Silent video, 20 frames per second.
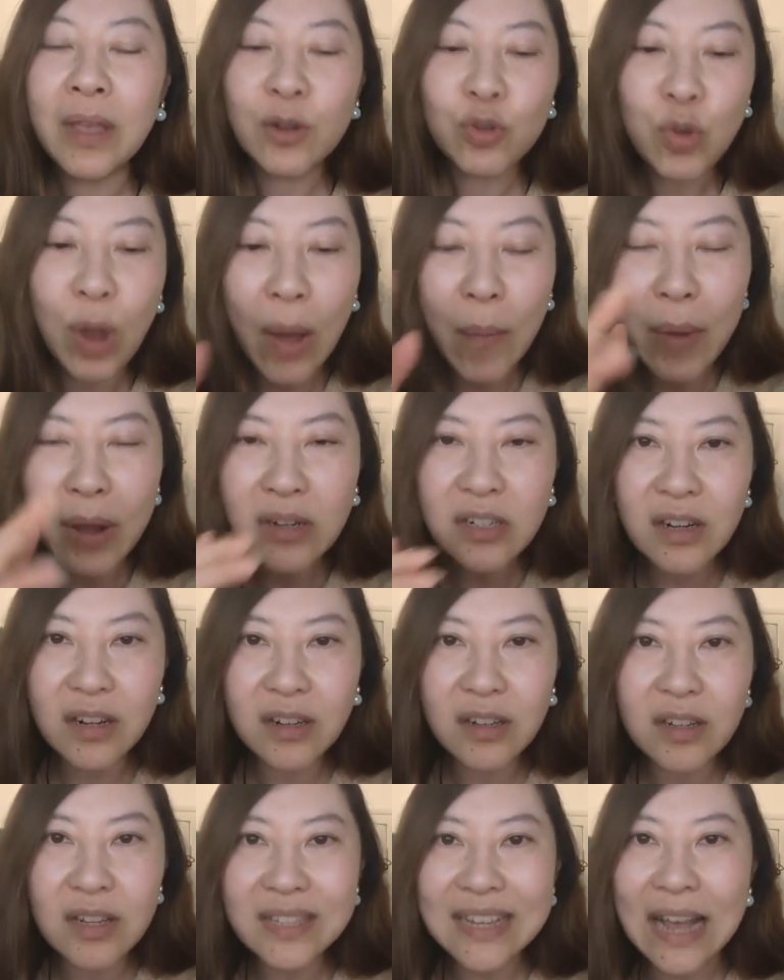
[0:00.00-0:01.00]
船王整
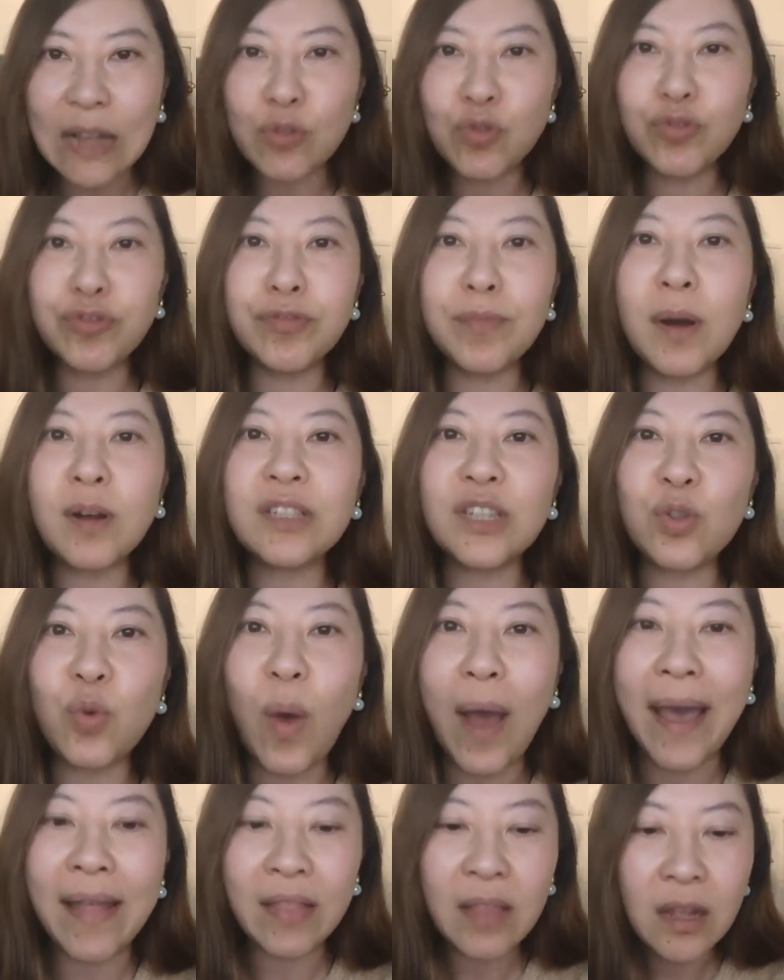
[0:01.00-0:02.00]
个的家族福茂集
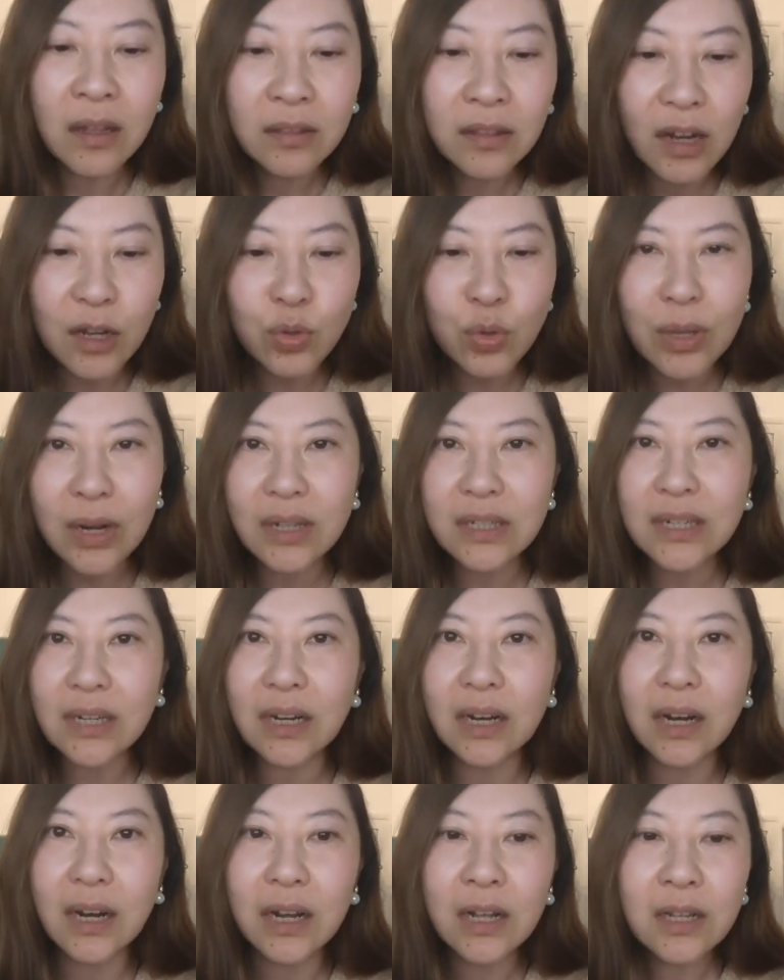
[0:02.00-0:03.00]
团得罪了这
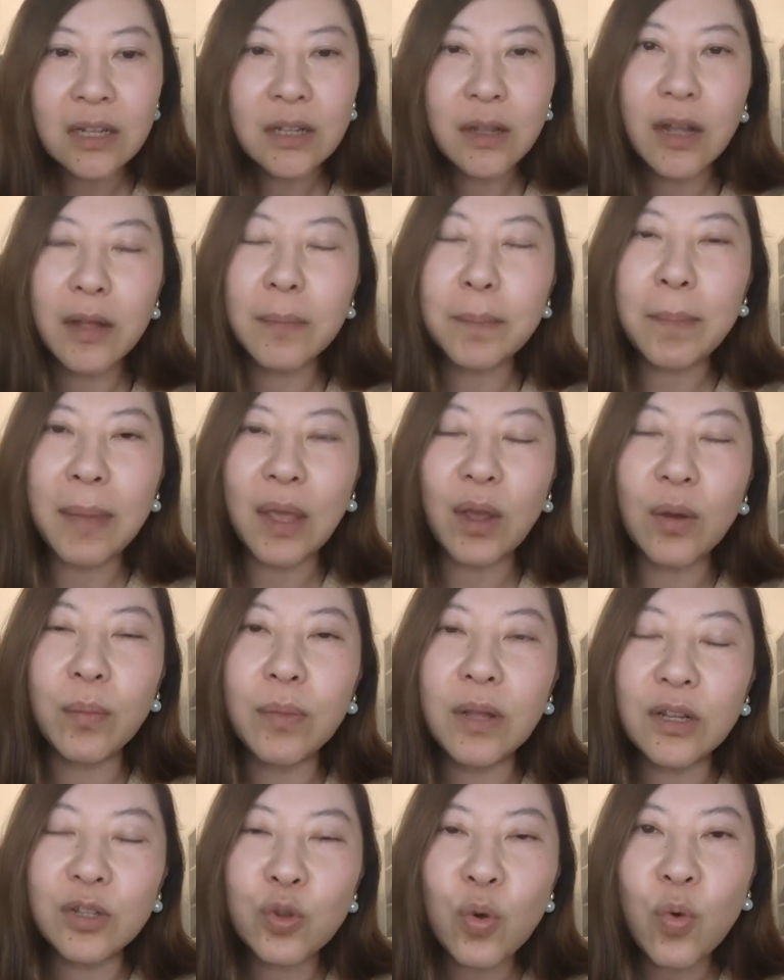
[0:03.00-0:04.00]
个呃美
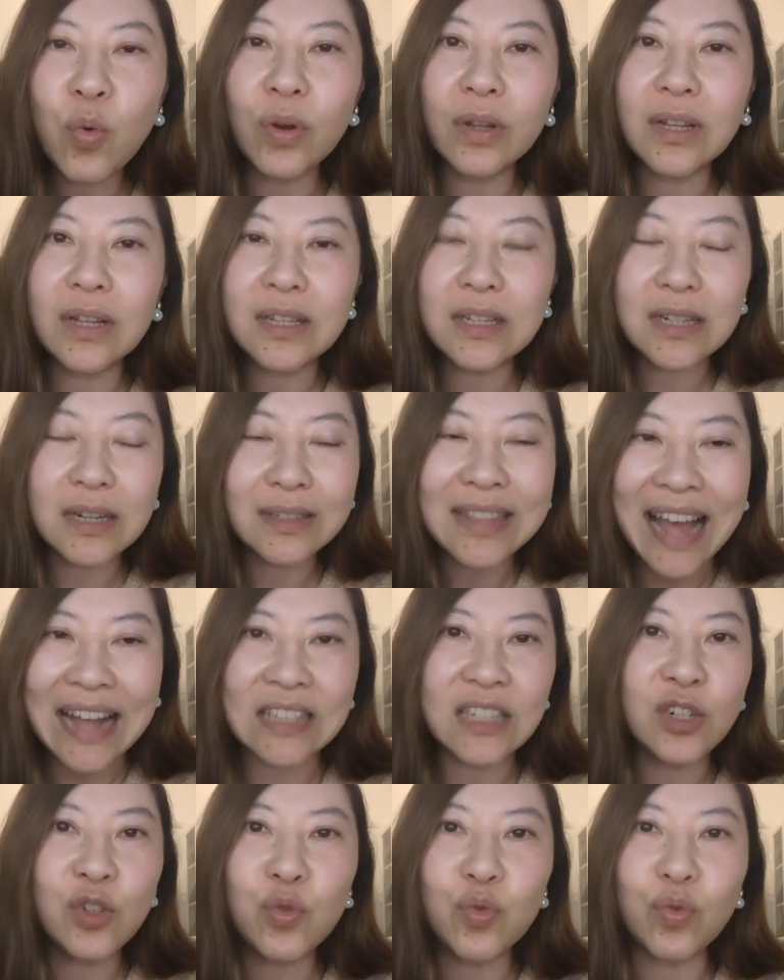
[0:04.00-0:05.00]
呃中国的这个大
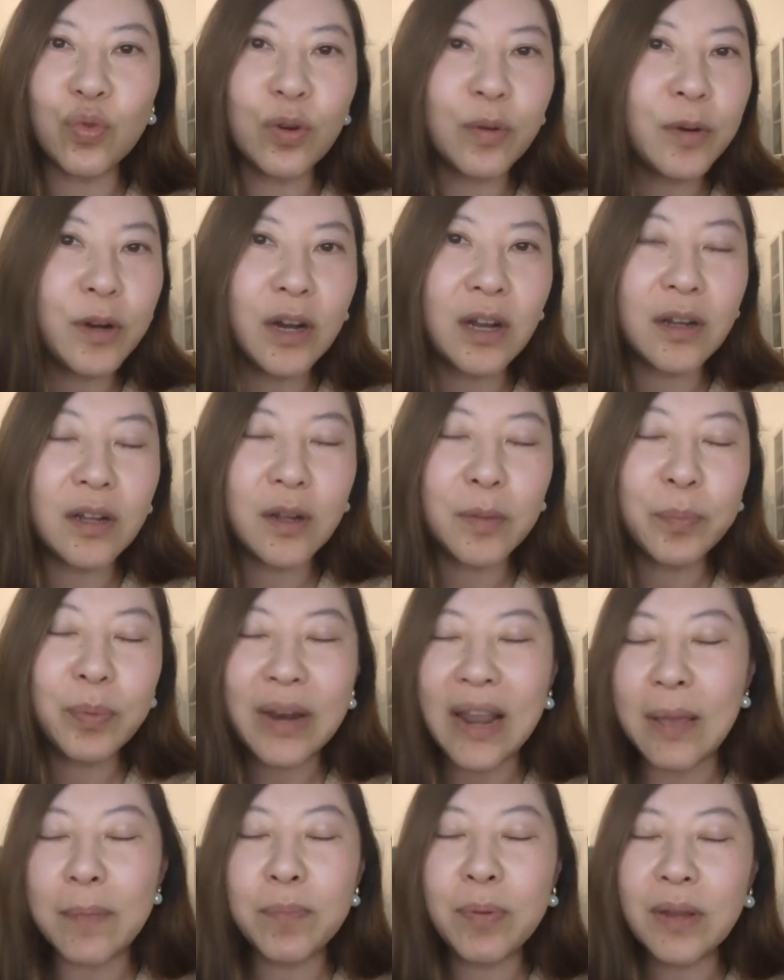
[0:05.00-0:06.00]
金主呃布
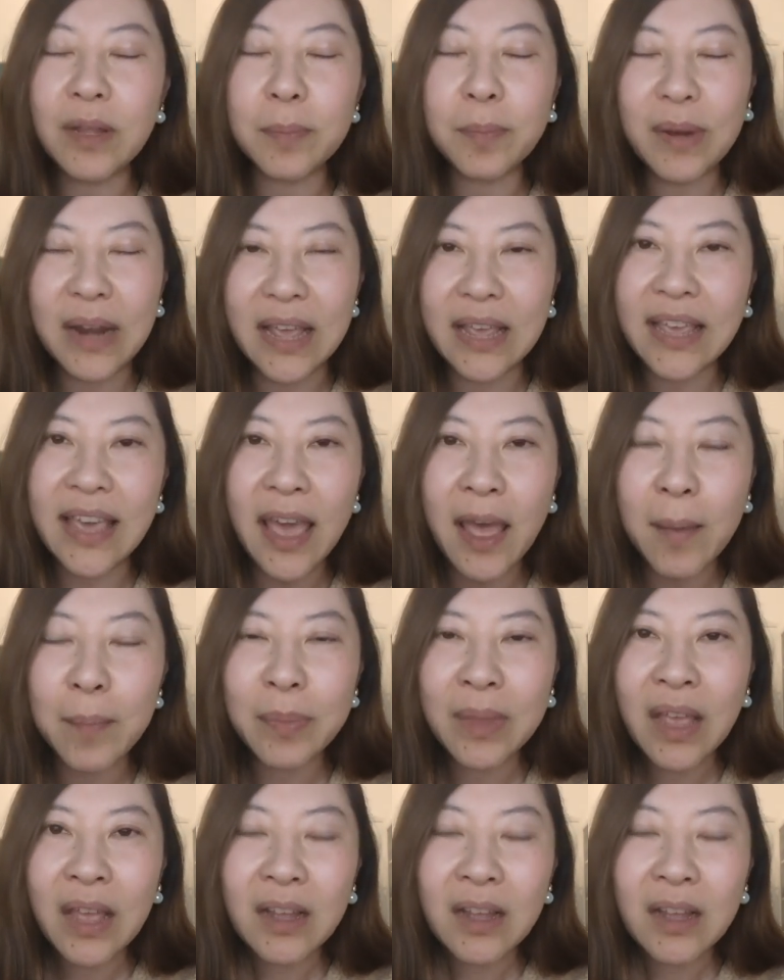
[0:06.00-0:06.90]
雷布布雷耶，